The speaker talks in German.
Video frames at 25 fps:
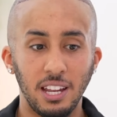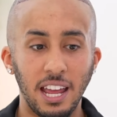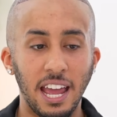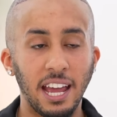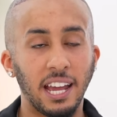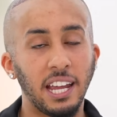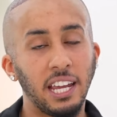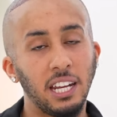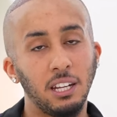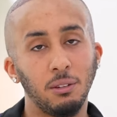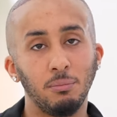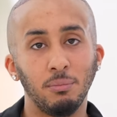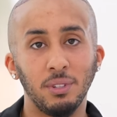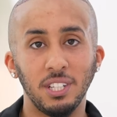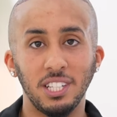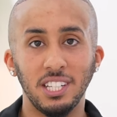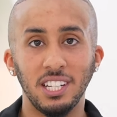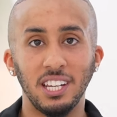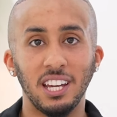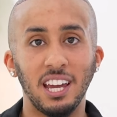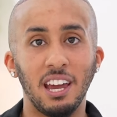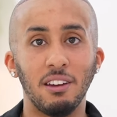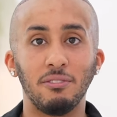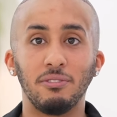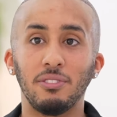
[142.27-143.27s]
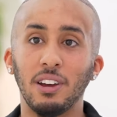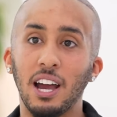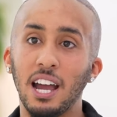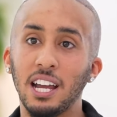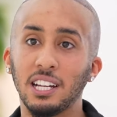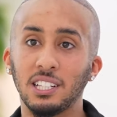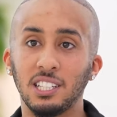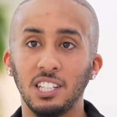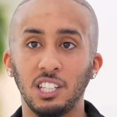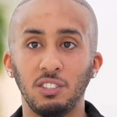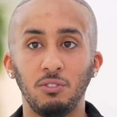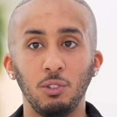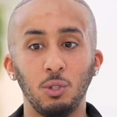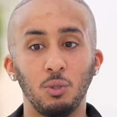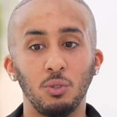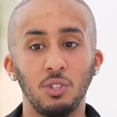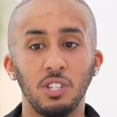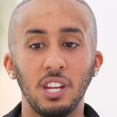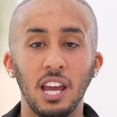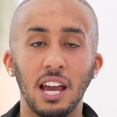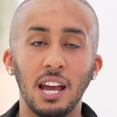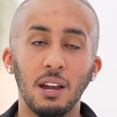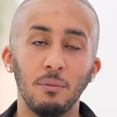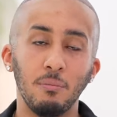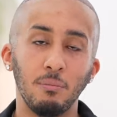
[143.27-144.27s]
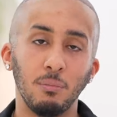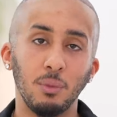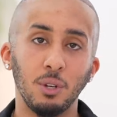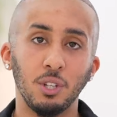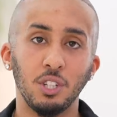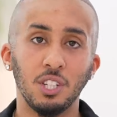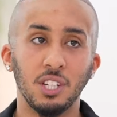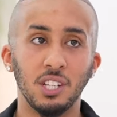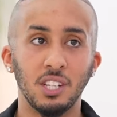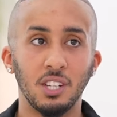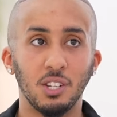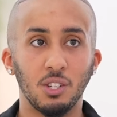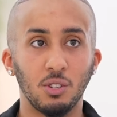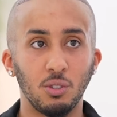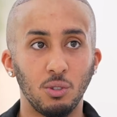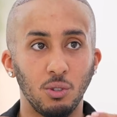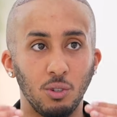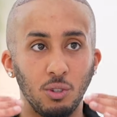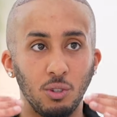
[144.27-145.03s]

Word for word: er redet mit dir, er fragt dich, wie du sie haben möchtest